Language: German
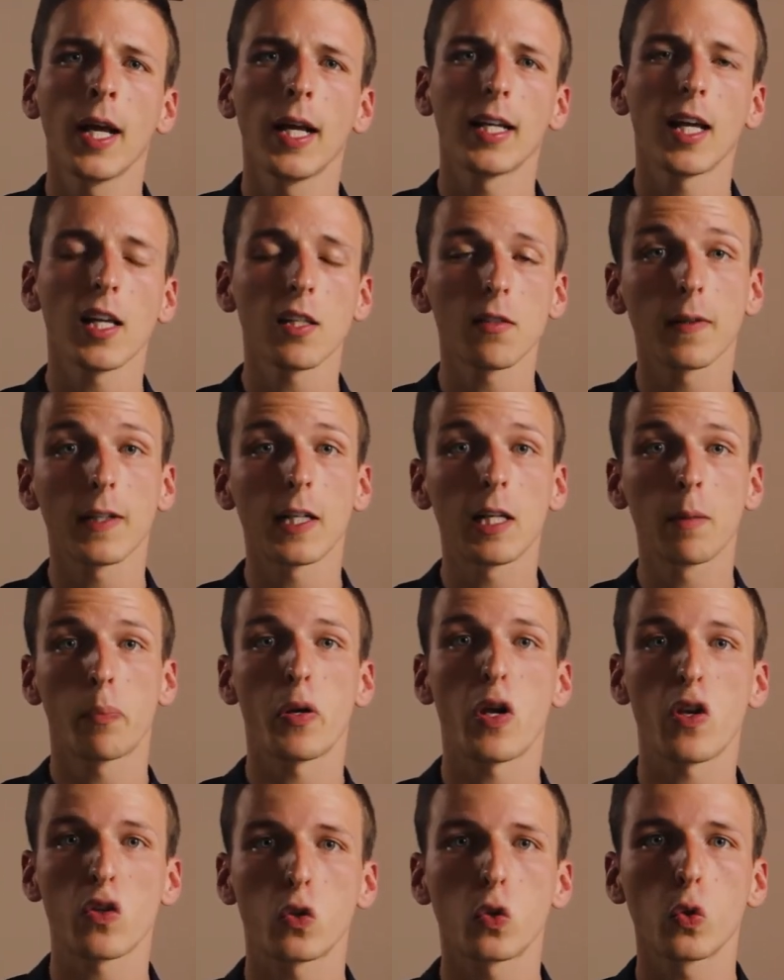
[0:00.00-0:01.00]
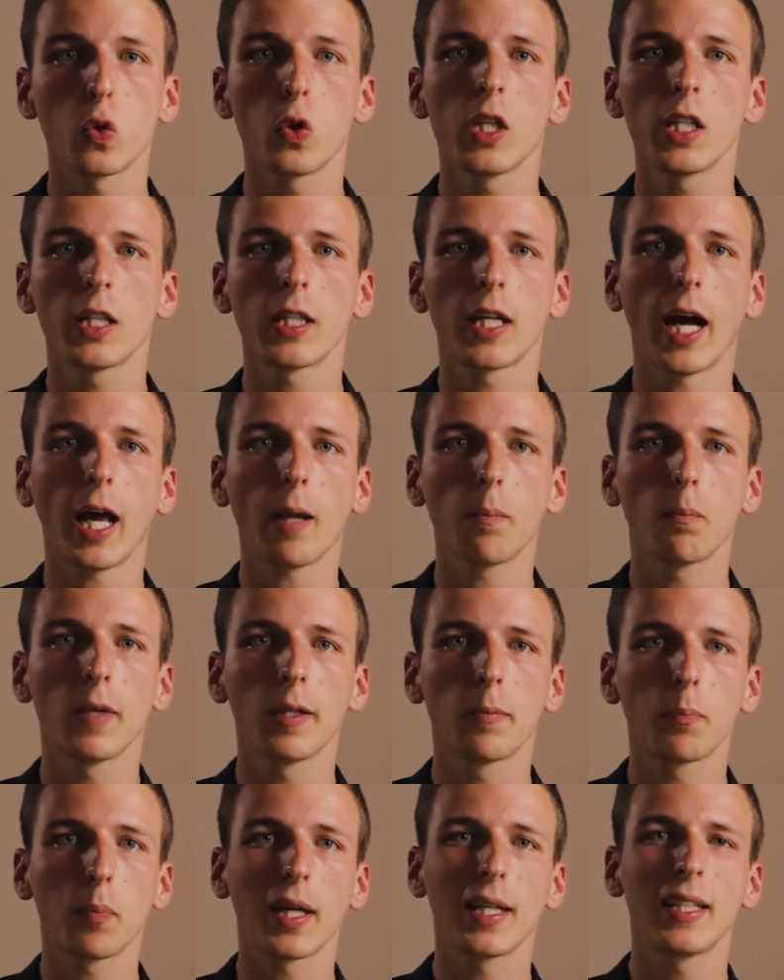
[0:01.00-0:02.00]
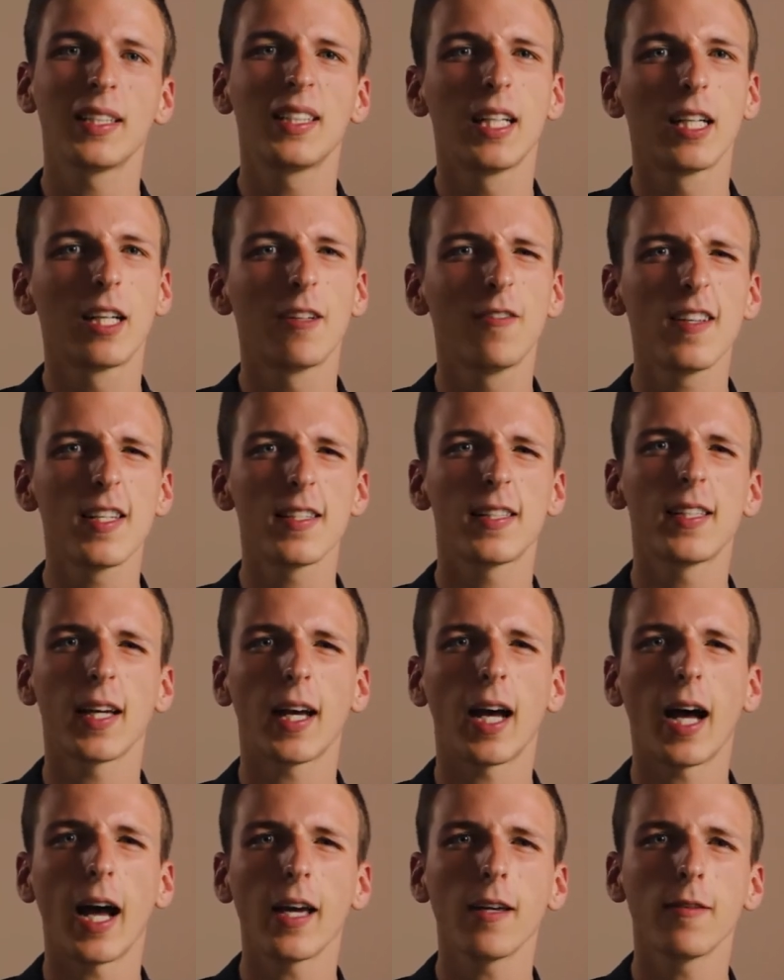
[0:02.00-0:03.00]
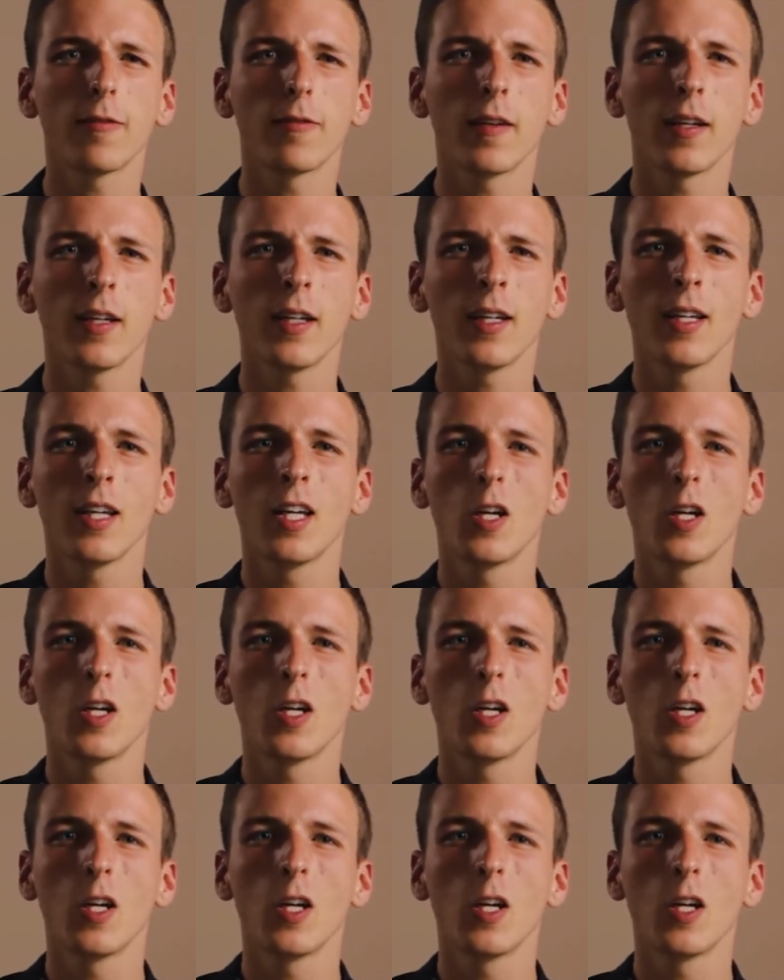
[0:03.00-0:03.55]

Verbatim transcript: dass man eine Persönlichkeit mitbringt, eine gewisse Reife,